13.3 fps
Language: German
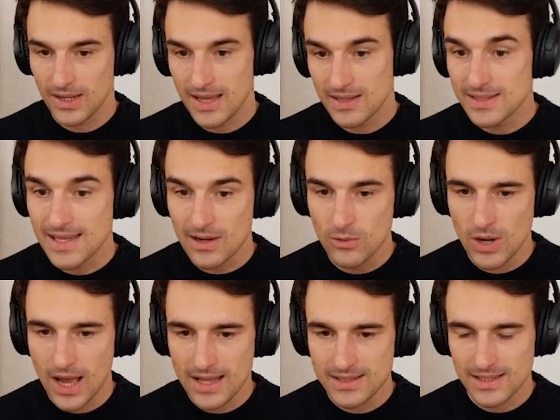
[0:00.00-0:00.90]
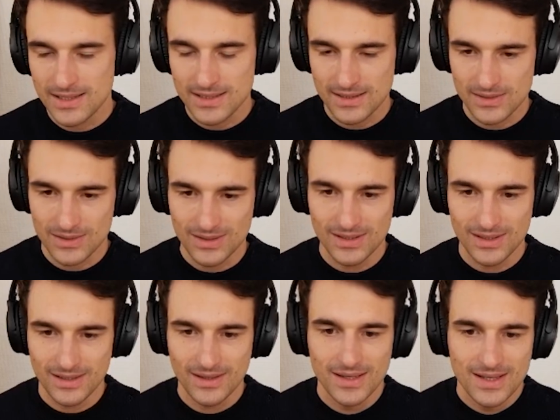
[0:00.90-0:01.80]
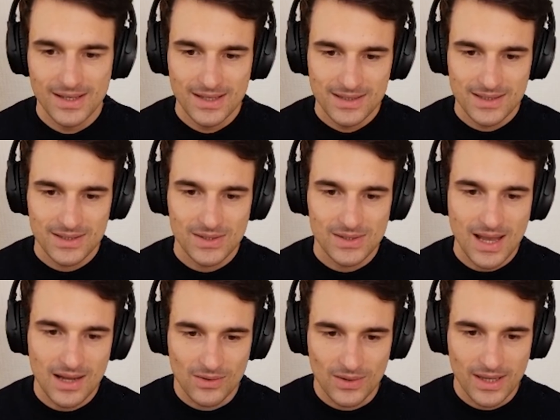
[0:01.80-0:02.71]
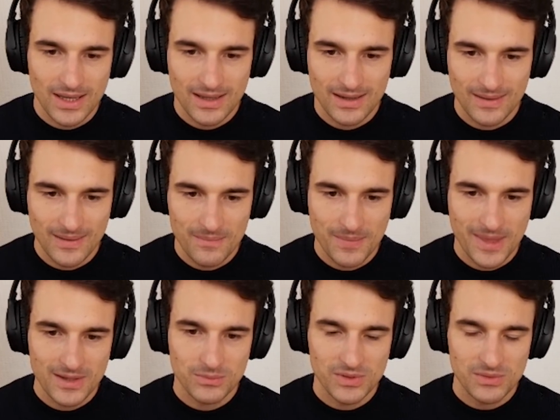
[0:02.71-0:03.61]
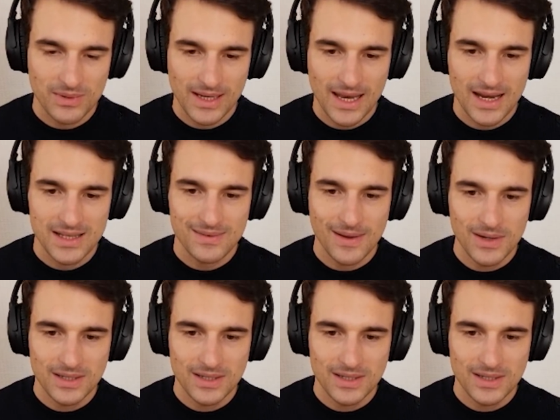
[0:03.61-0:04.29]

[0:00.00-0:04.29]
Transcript: Okay, sehr cooler Ansatz. Also äh, sich zu sagen, okay, ähm, ich muss mich mal kennenlernen.